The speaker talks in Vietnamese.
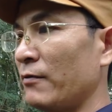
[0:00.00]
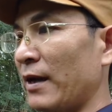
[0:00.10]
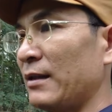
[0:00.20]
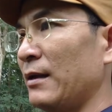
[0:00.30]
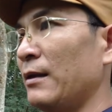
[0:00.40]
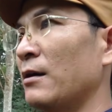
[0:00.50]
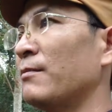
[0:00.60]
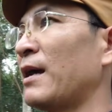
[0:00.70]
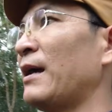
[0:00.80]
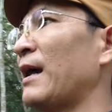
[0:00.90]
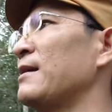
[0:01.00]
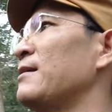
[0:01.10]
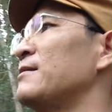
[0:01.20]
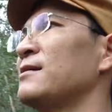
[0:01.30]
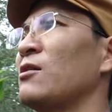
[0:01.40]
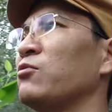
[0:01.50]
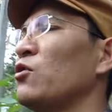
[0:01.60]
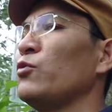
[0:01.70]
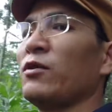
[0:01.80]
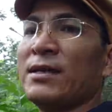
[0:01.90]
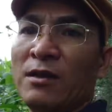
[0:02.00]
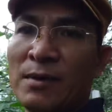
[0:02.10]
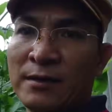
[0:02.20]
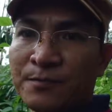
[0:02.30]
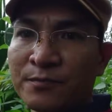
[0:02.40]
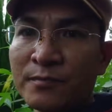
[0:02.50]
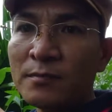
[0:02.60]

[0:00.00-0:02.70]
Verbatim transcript: như vậy thì hôm nay Hải đã chia sẻ xong cho quý anh chị mình